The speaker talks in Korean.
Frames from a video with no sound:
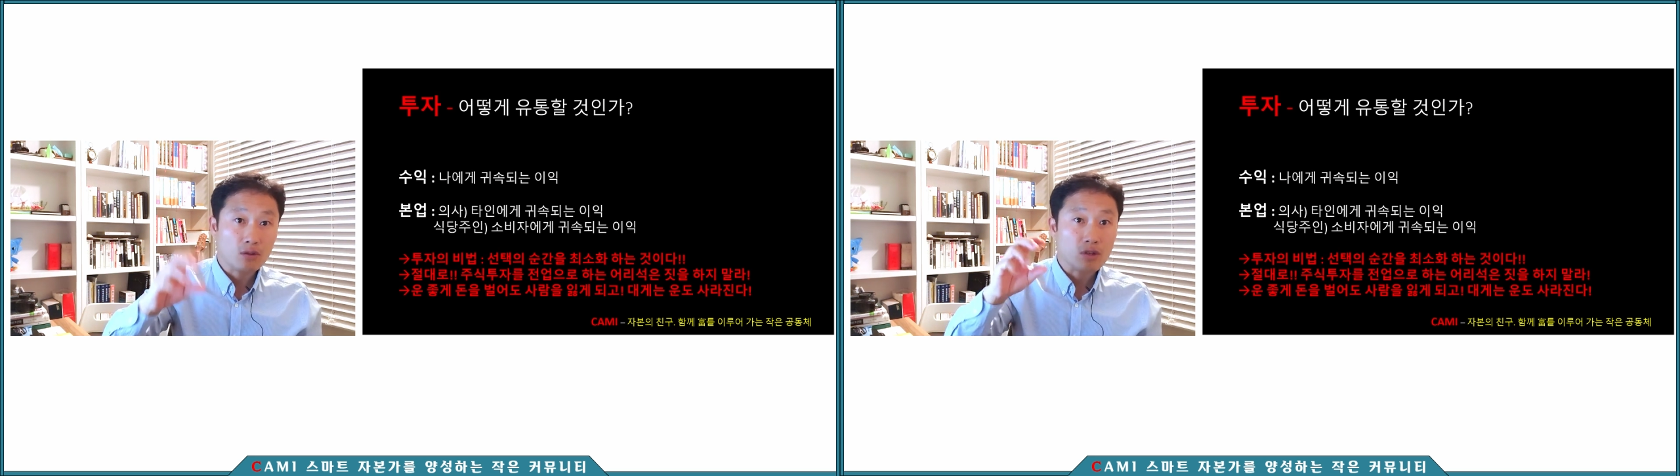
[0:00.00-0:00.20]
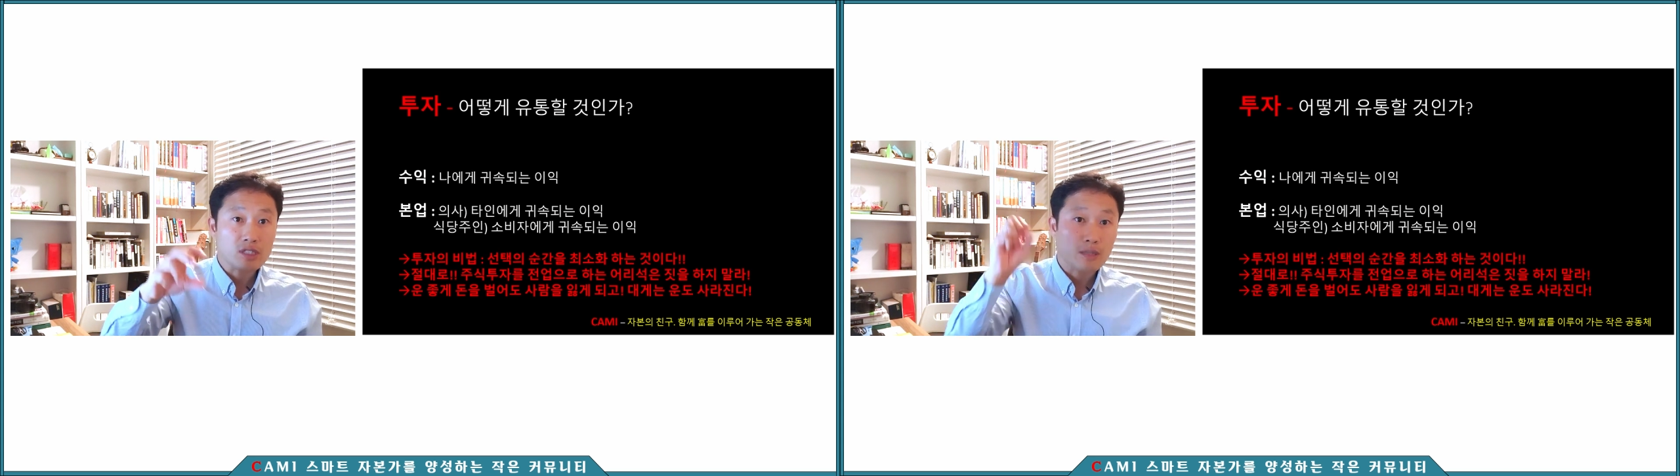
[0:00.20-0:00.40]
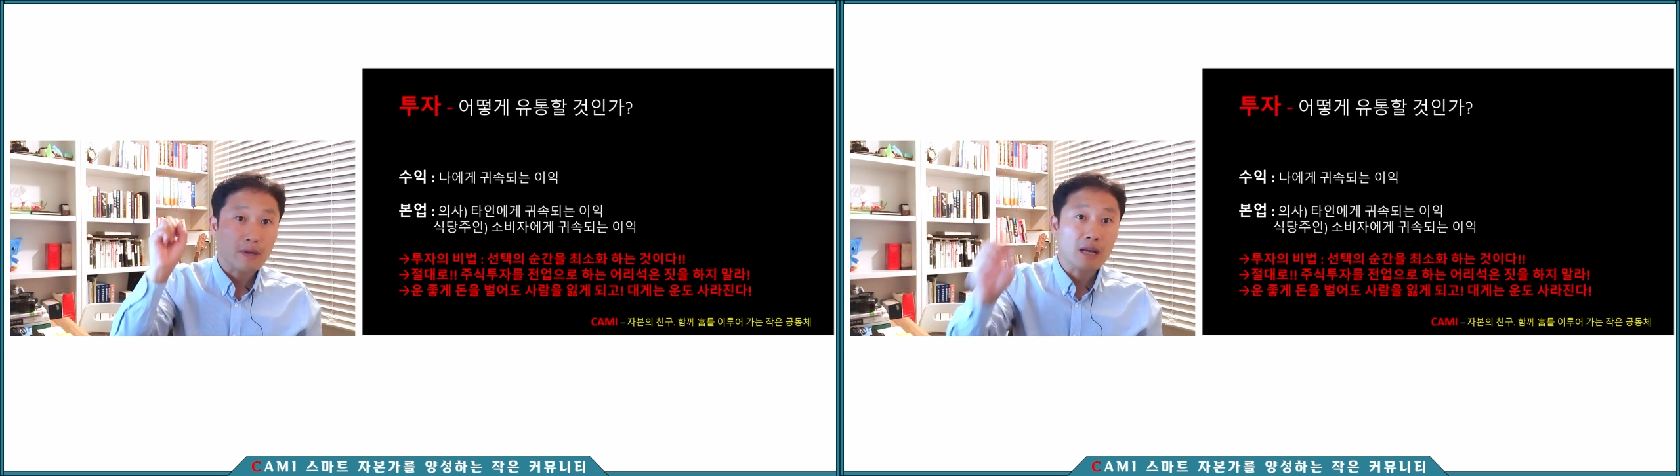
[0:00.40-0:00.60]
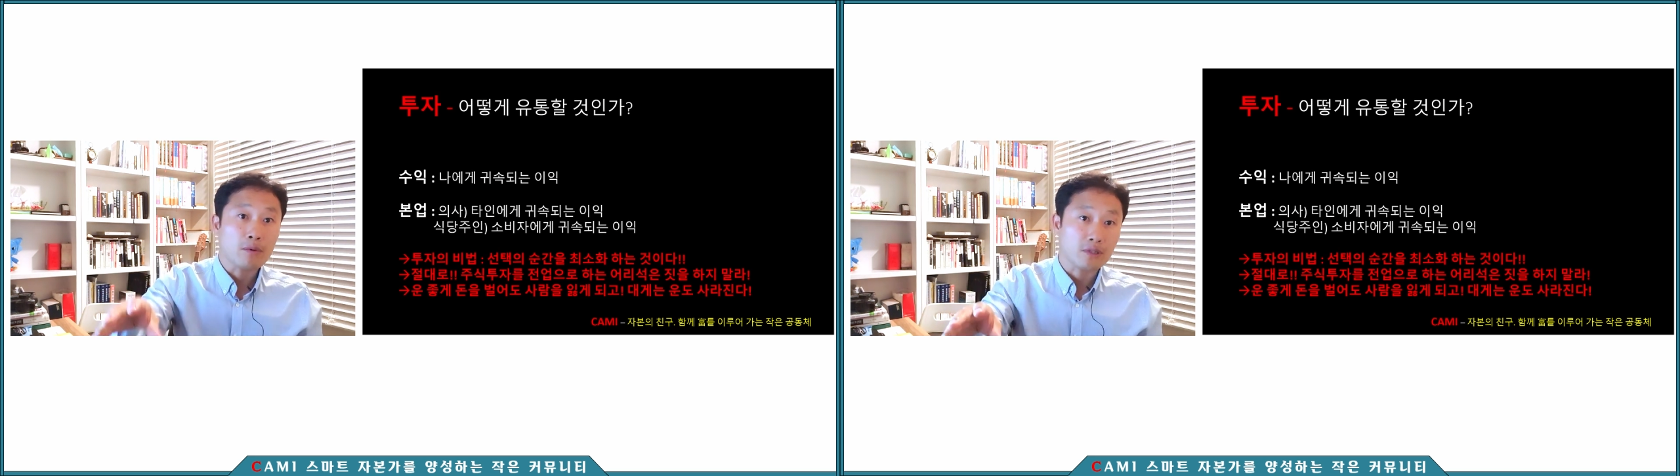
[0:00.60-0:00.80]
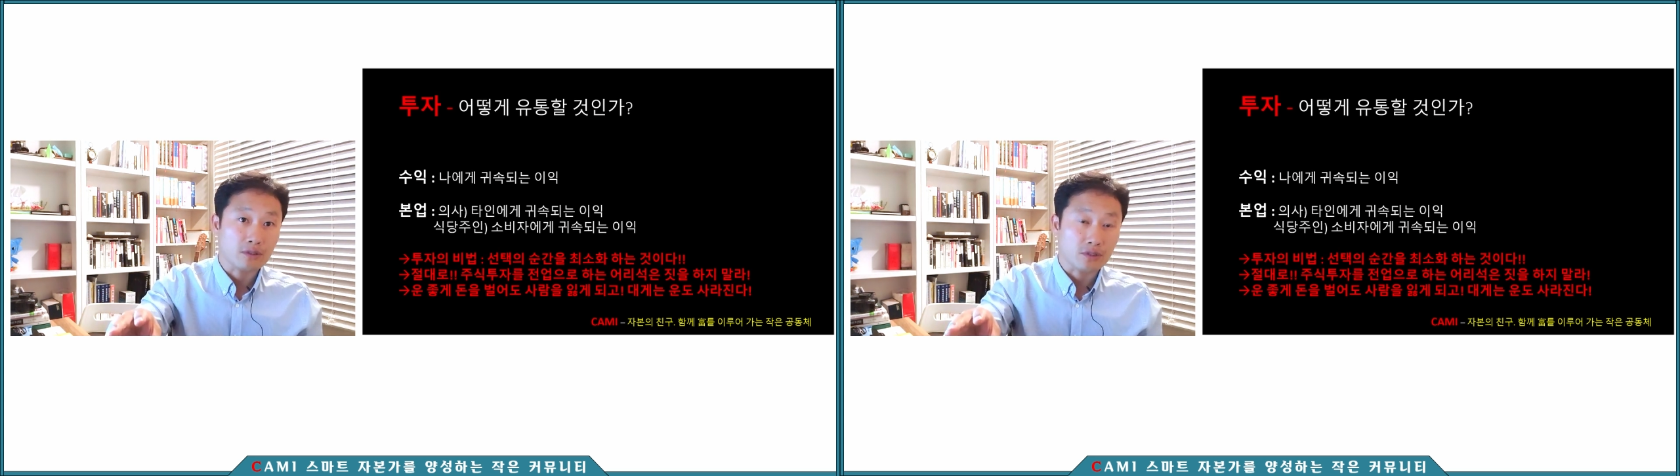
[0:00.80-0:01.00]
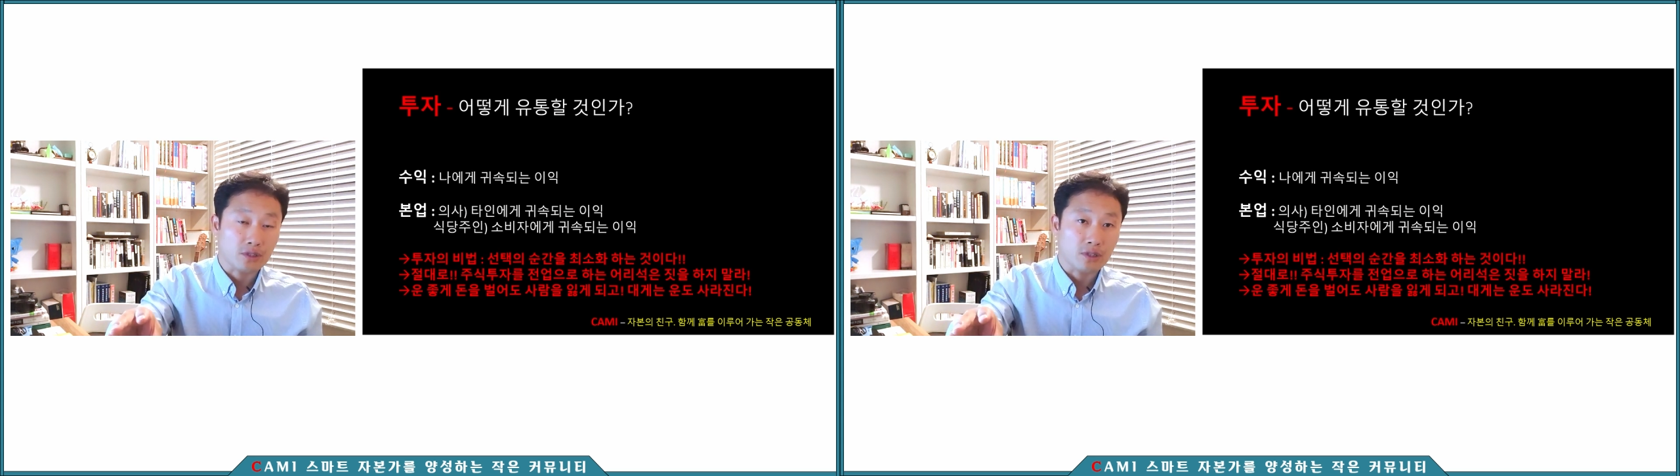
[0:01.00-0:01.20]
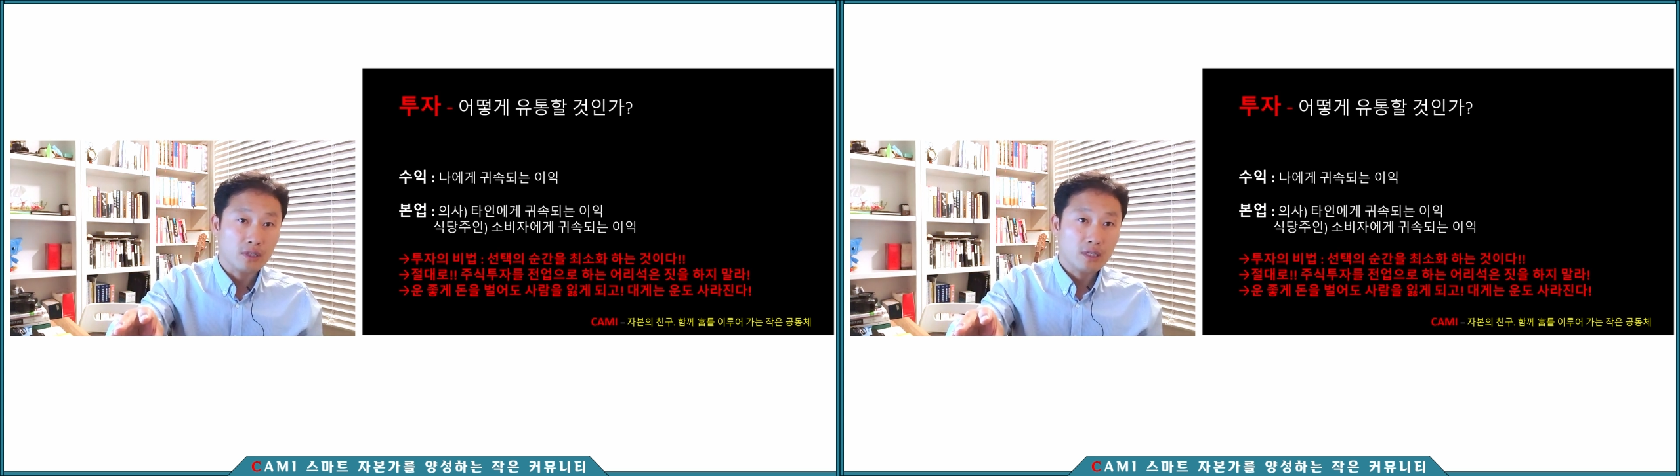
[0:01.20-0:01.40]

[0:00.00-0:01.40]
떨어질 때 팔아버리는 거죠.